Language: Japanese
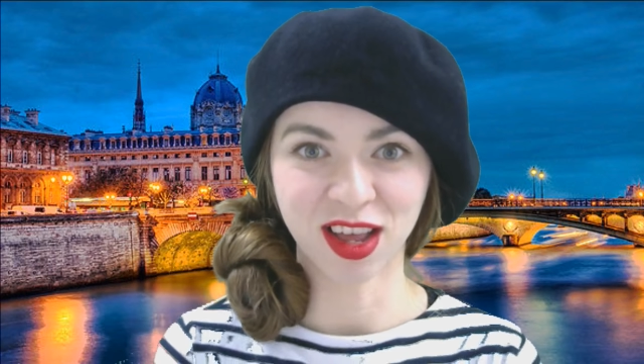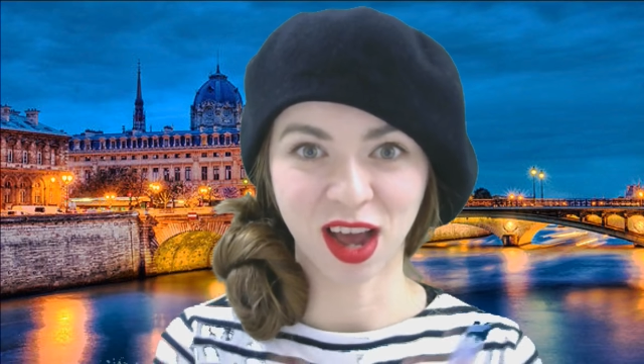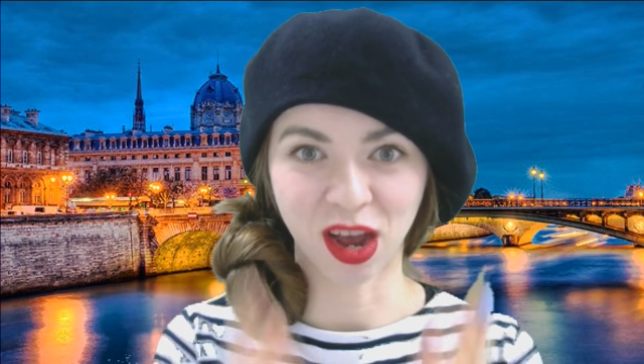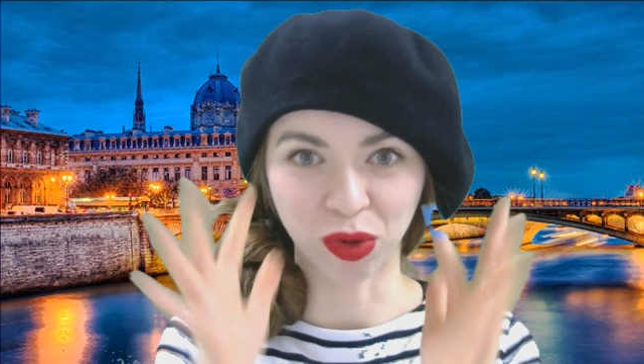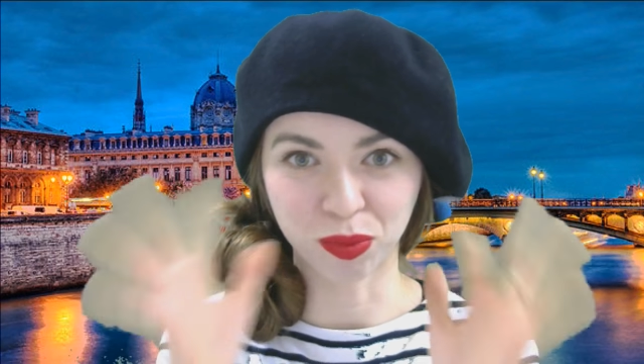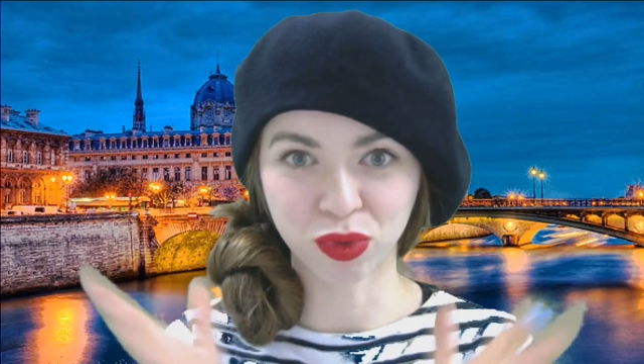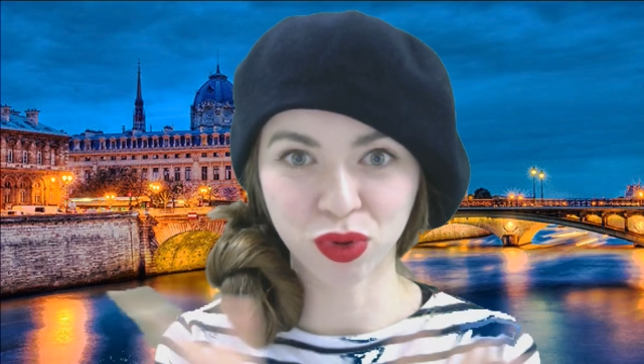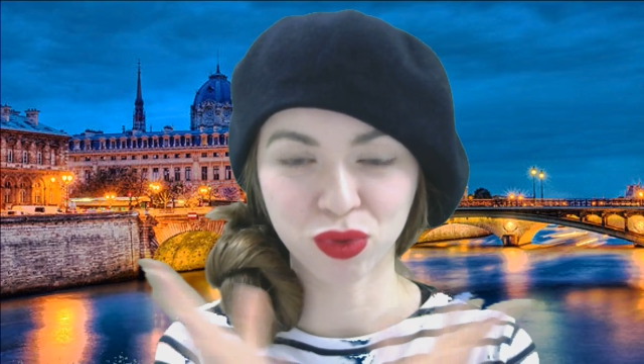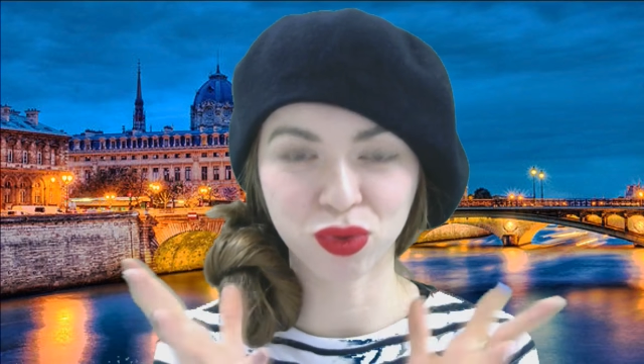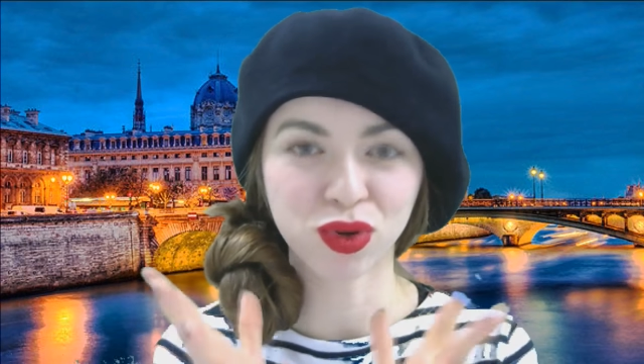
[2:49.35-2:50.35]
あの
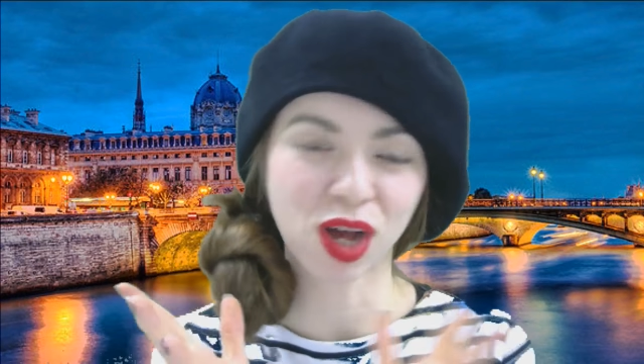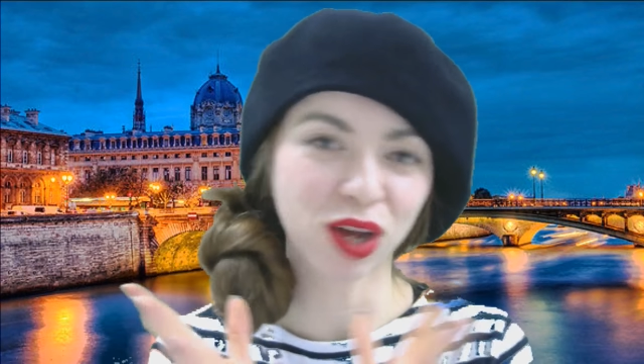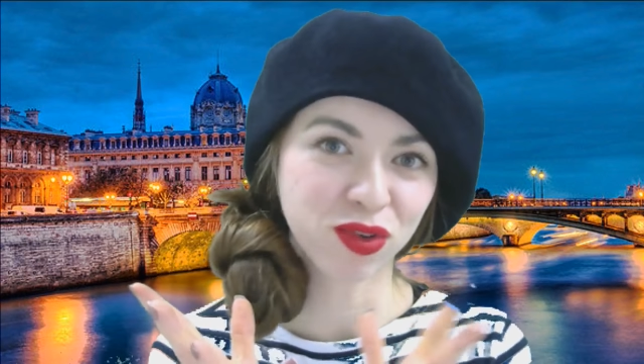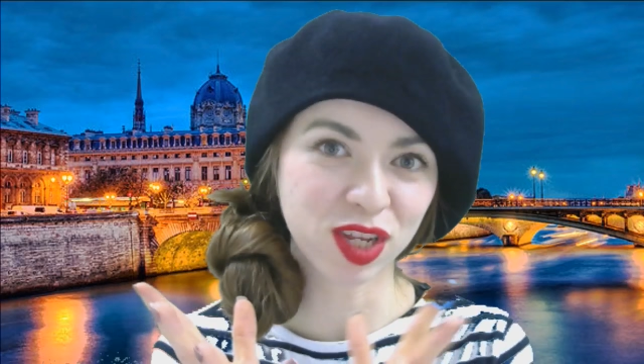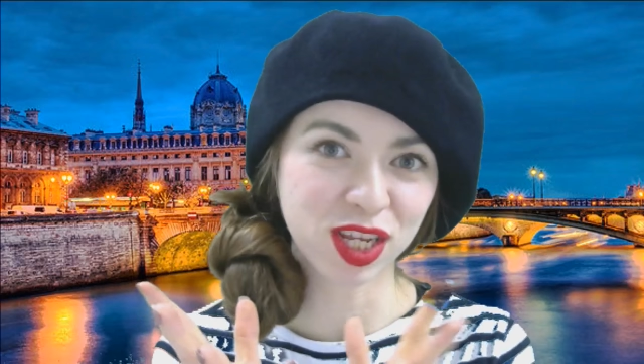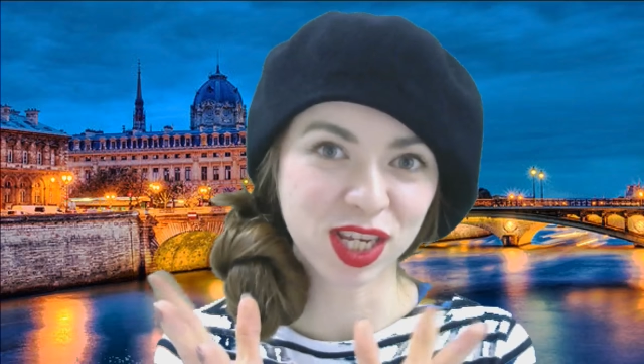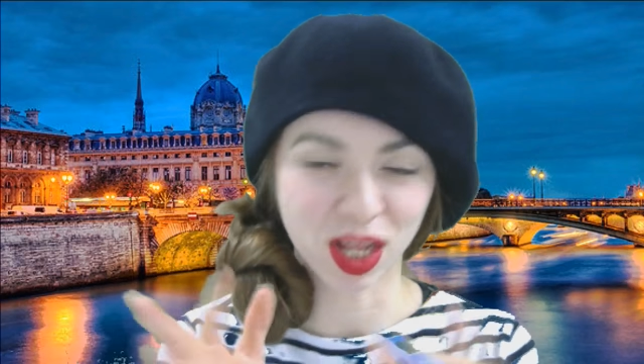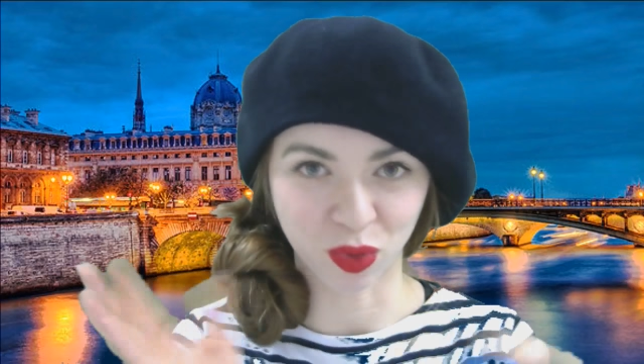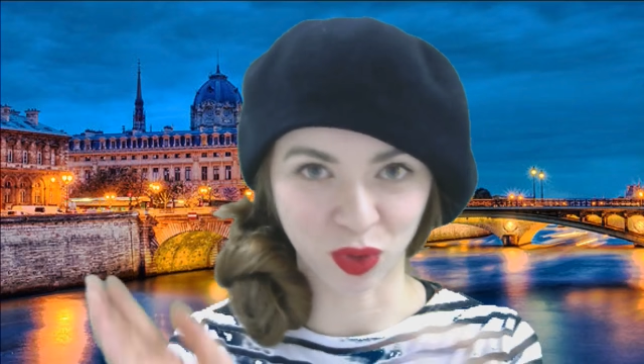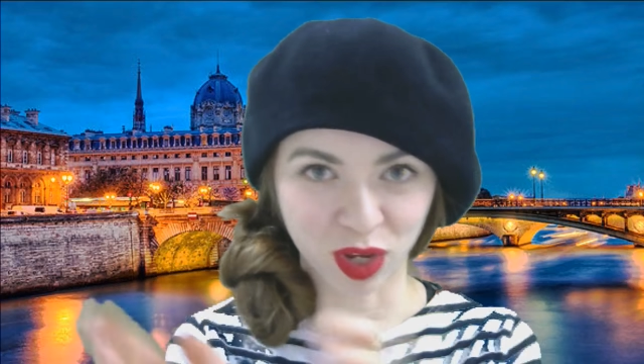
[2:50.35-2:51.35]
ブログを確認し
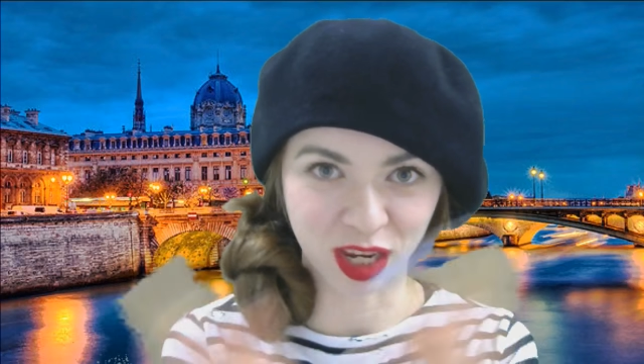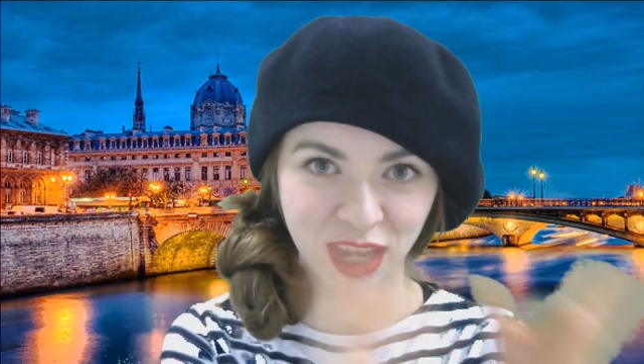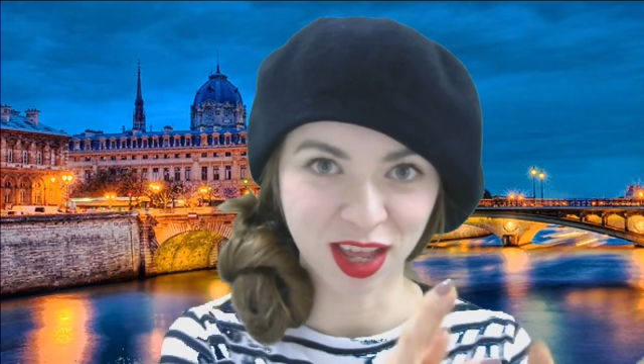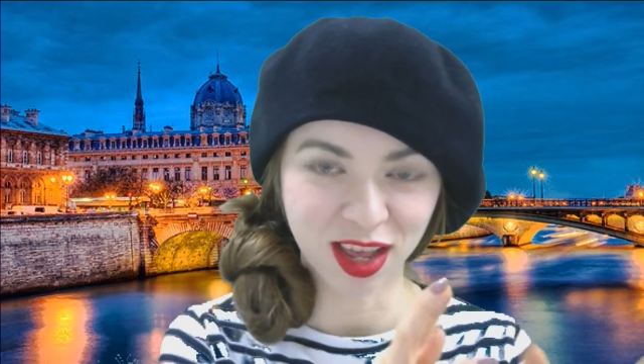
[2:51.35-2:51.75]
た時に